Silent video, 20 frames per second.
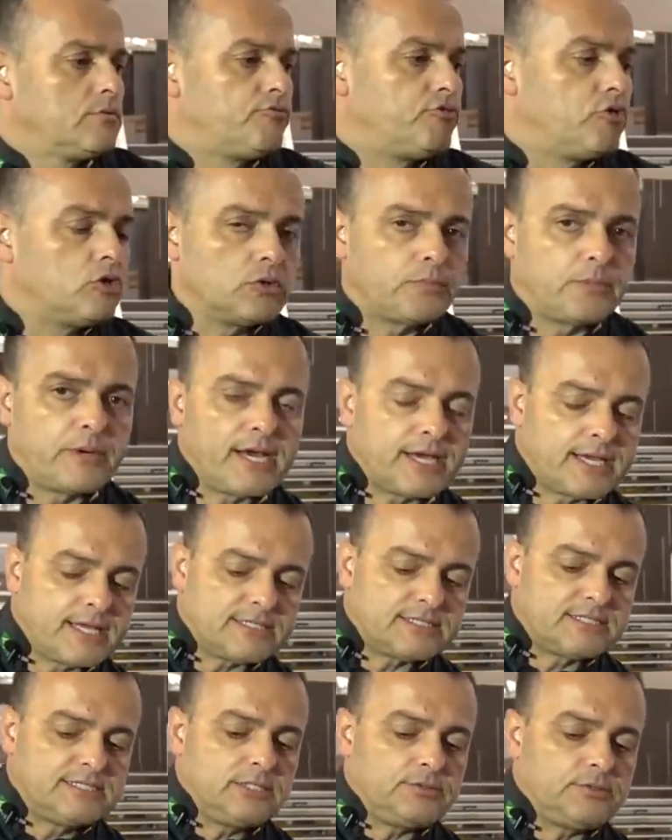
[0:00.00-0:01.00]
Forno
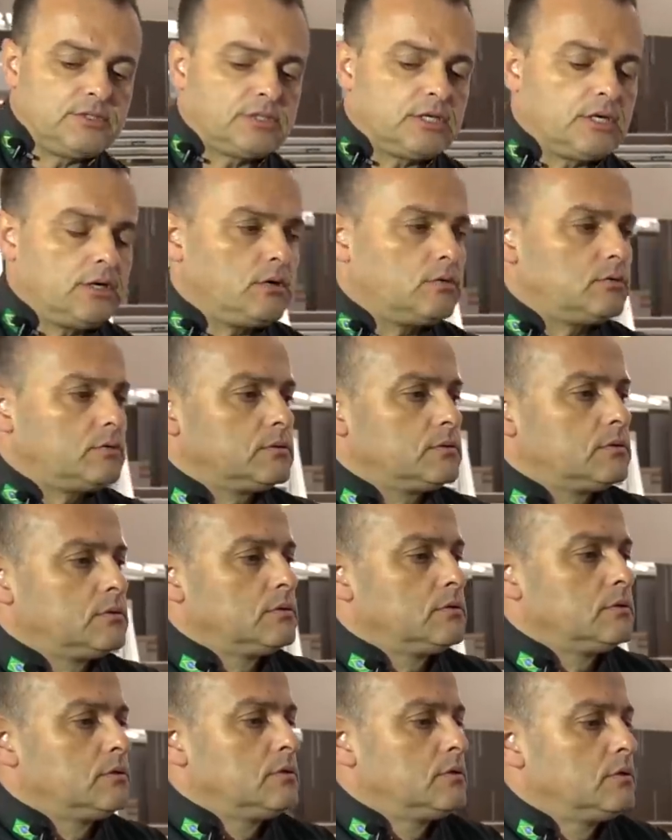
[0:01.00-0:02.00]
pré-aquecido, então.
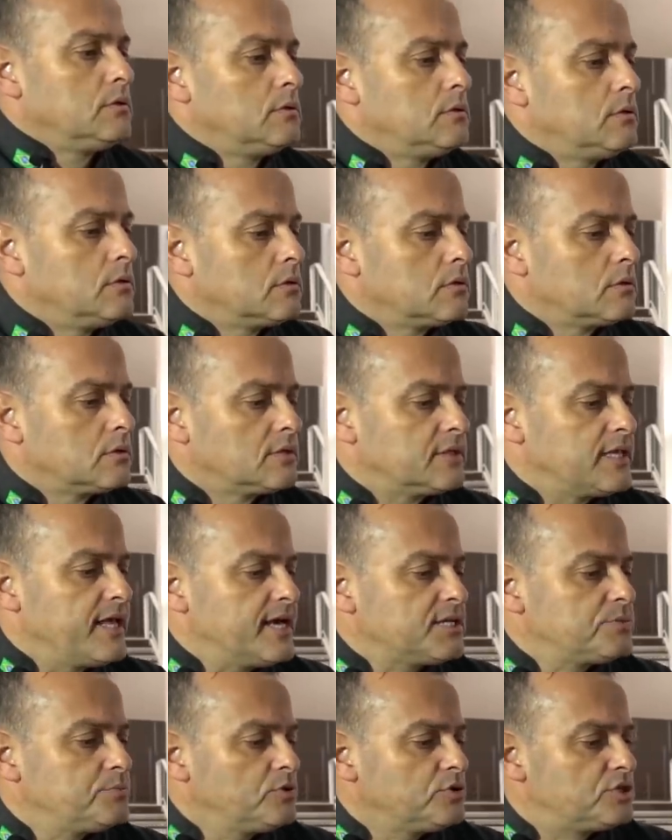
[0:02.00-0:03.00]

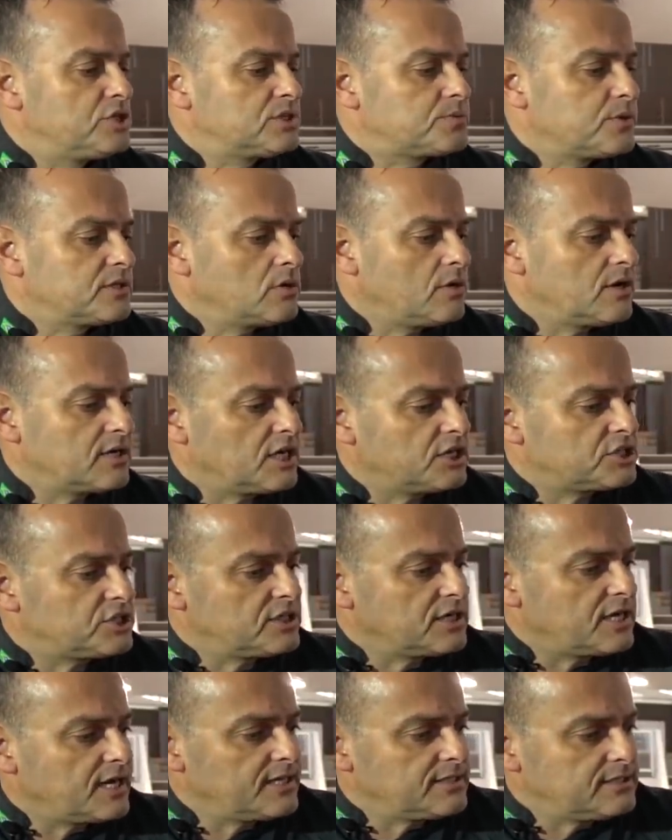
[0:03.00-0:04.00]
10 minutinhos para dar uma
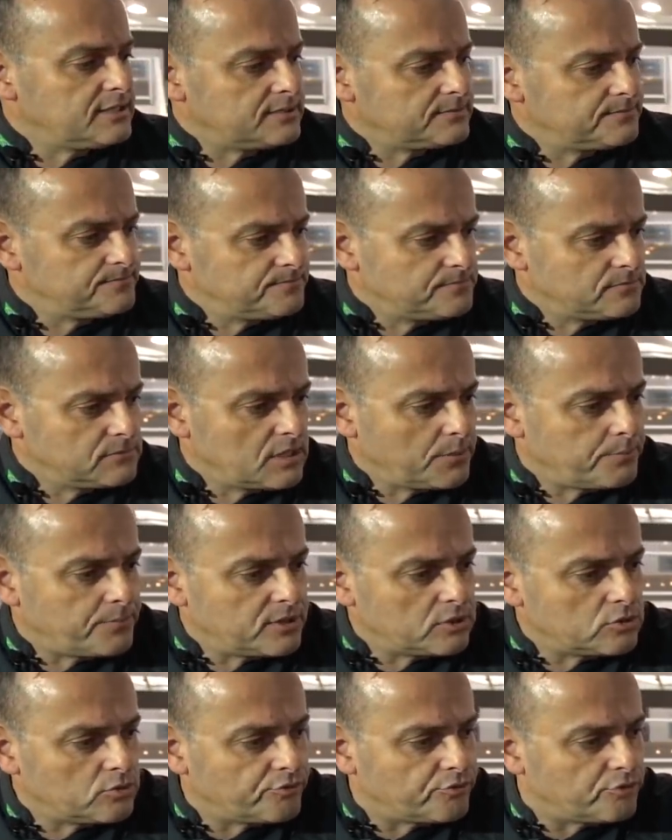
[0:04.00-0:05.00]
gratinada.
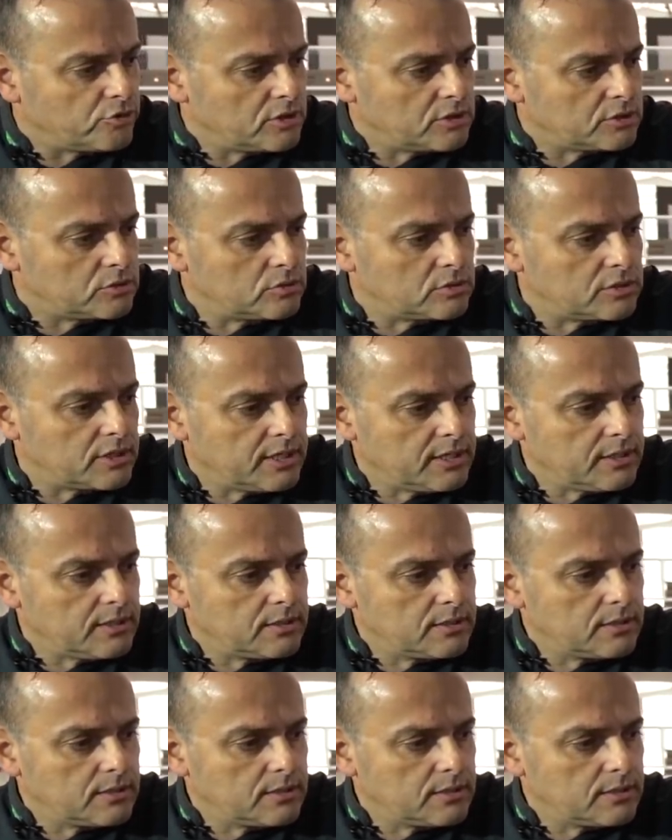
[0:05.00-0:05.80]
Depende do forno que eu tenho.